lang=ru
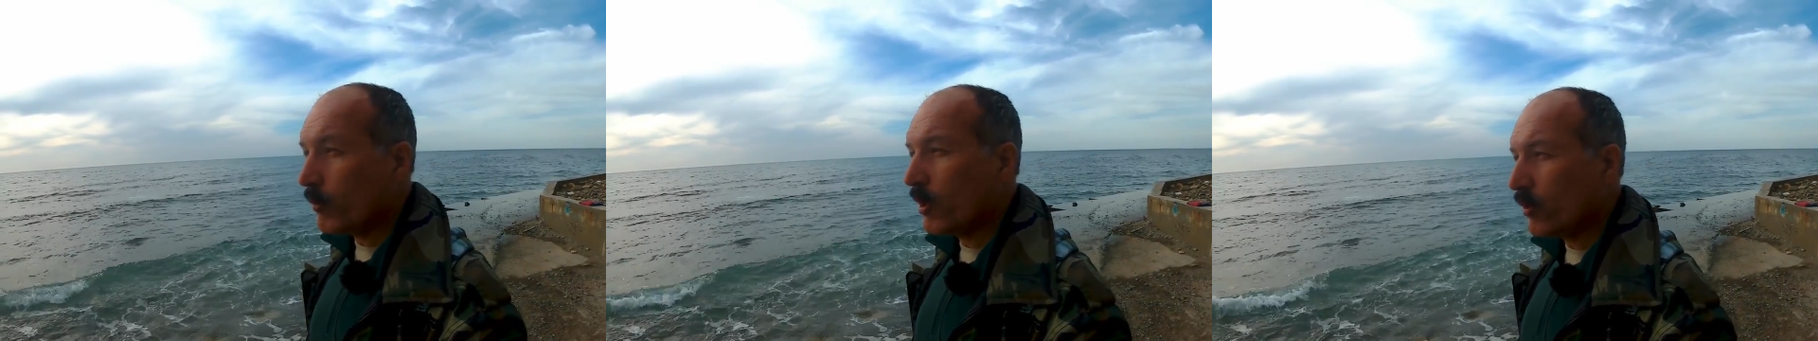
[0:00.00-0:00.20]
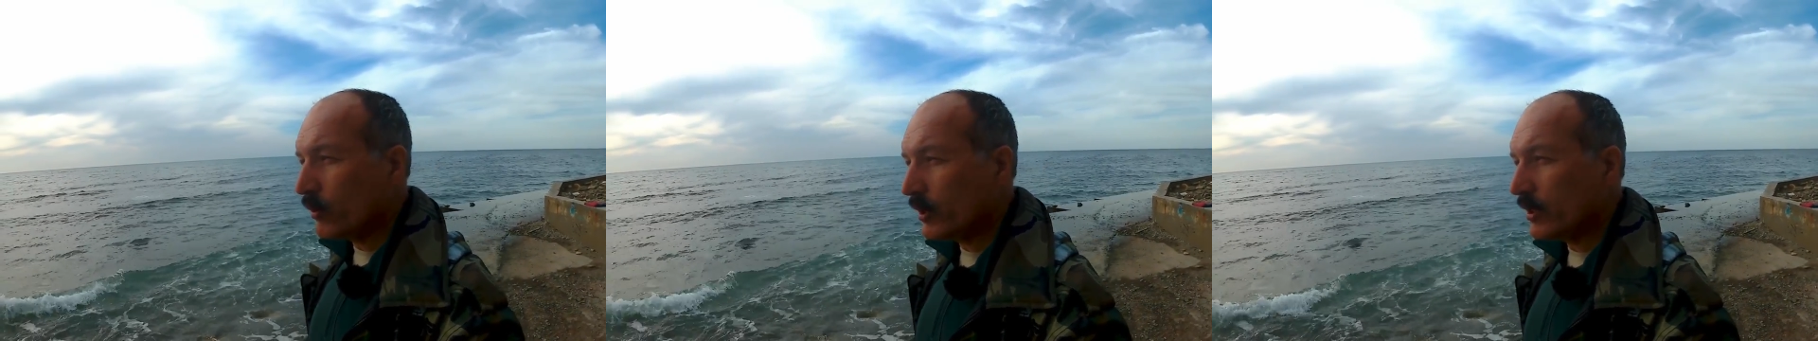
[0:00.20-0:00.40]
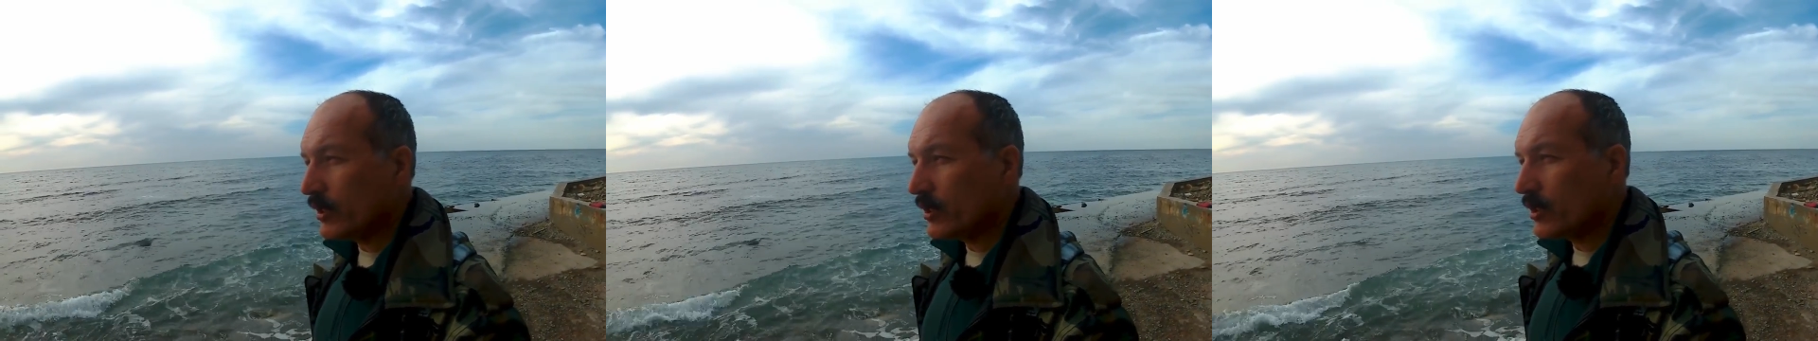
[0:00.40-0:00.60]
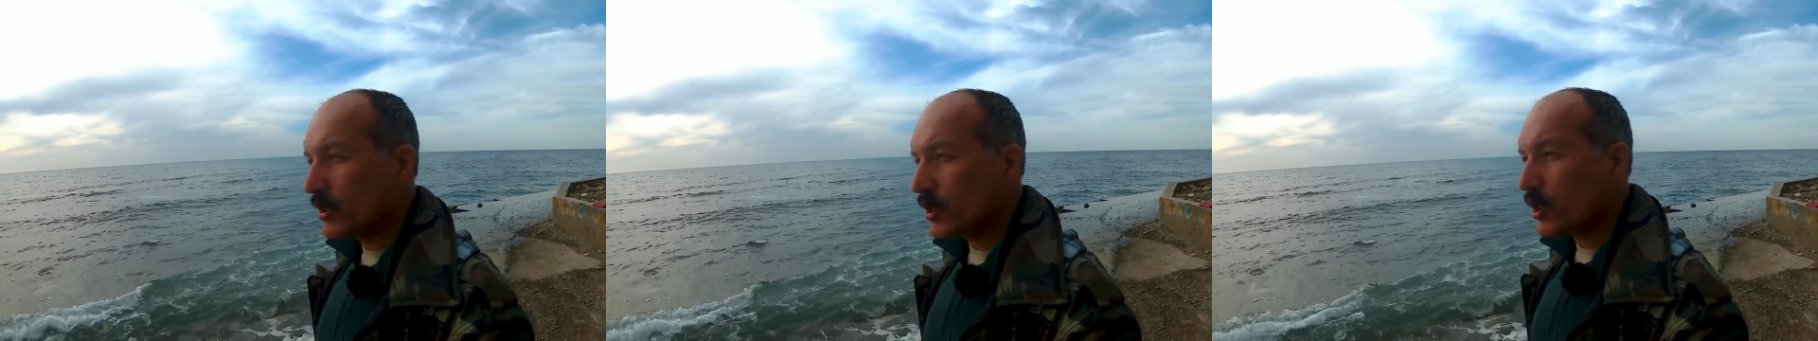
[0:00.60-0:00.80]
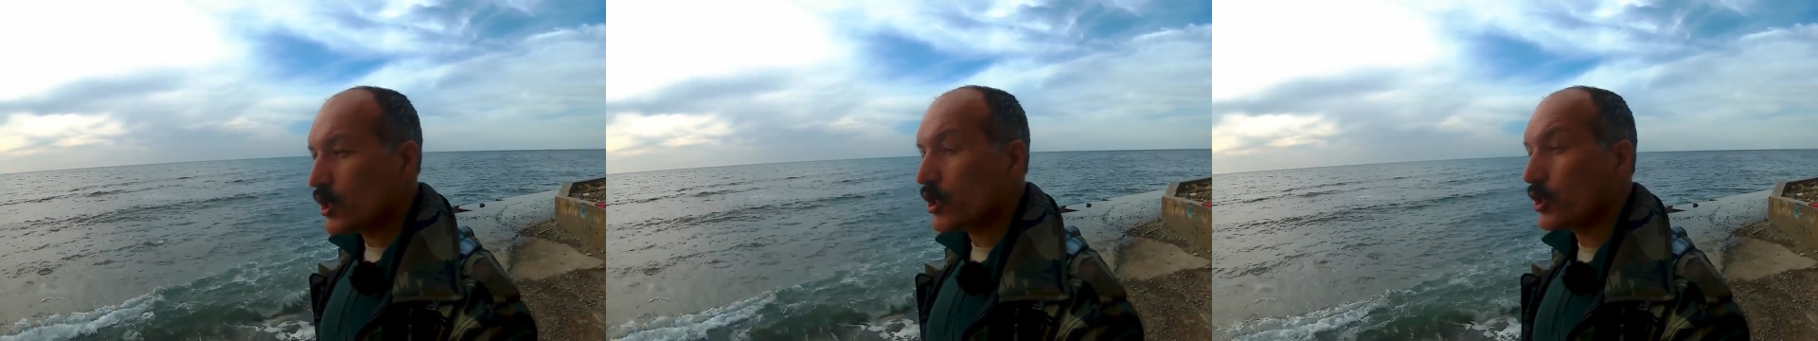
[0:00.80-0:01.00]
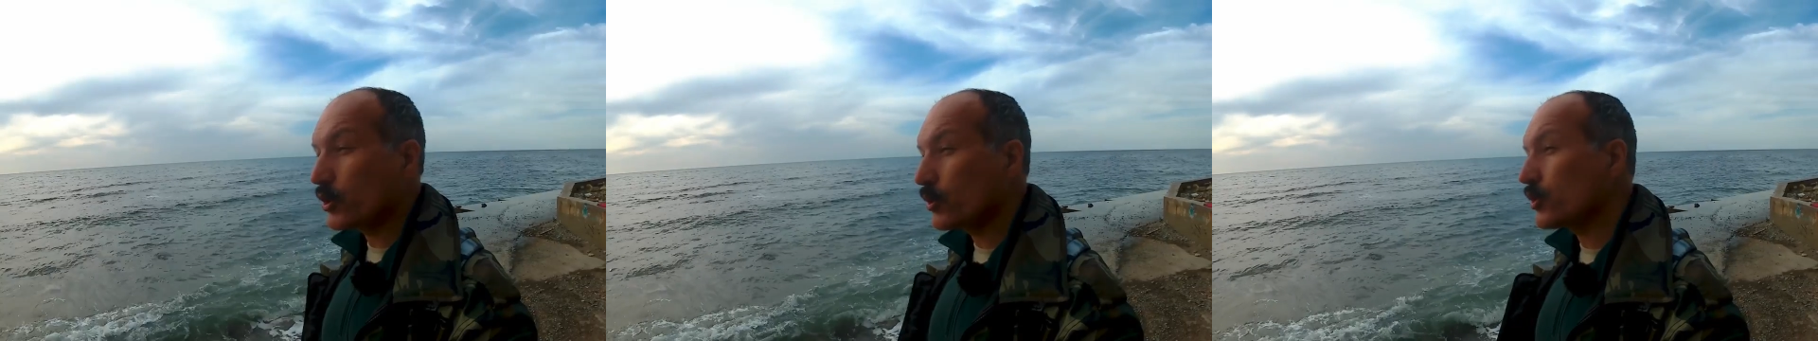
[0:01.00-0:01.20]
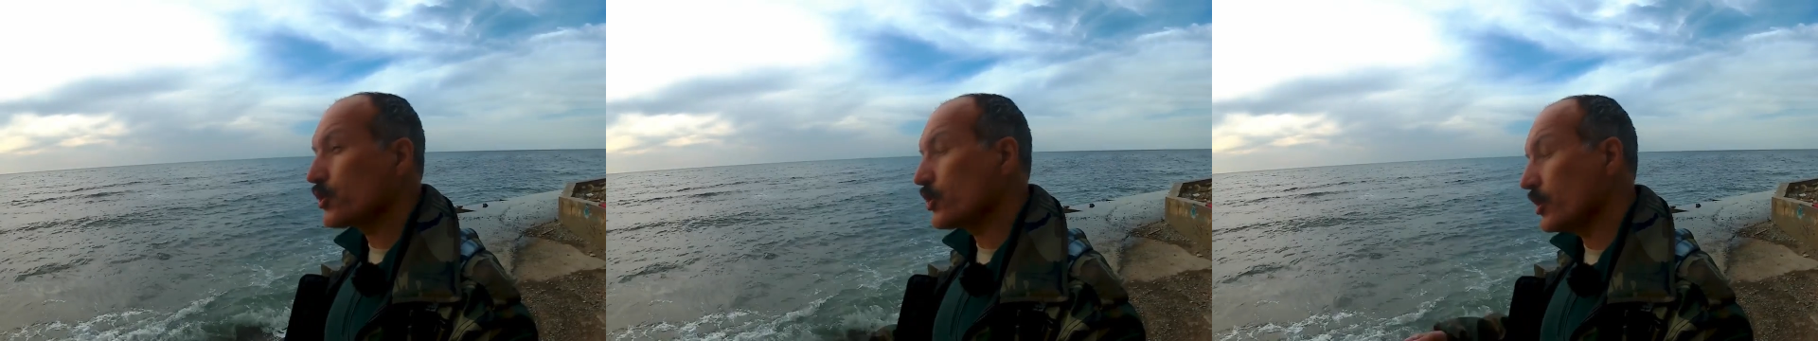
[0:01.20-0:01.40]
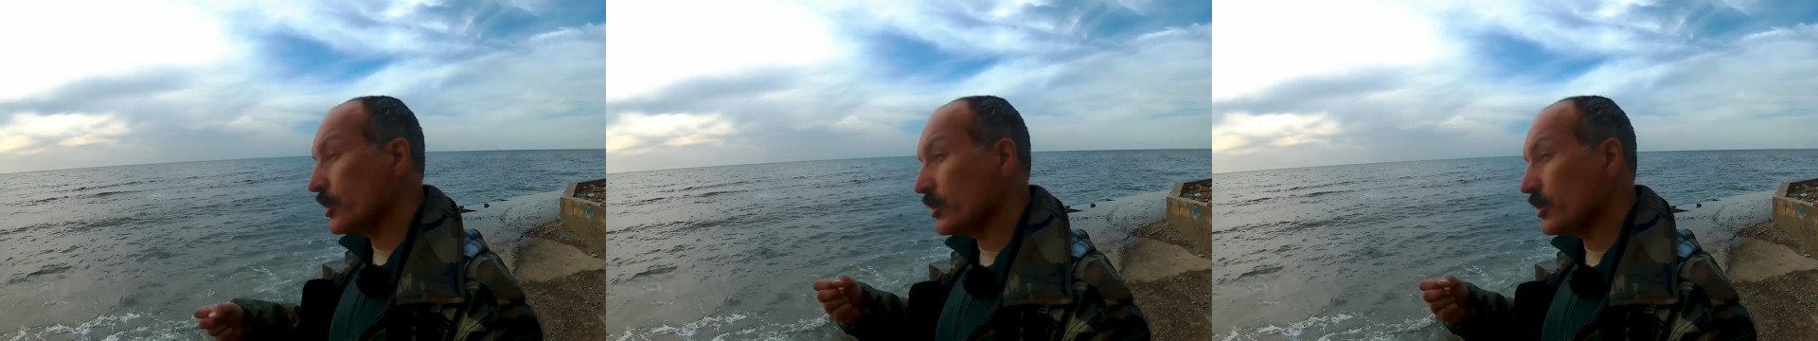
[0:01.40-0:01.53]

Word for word: Думал ли, что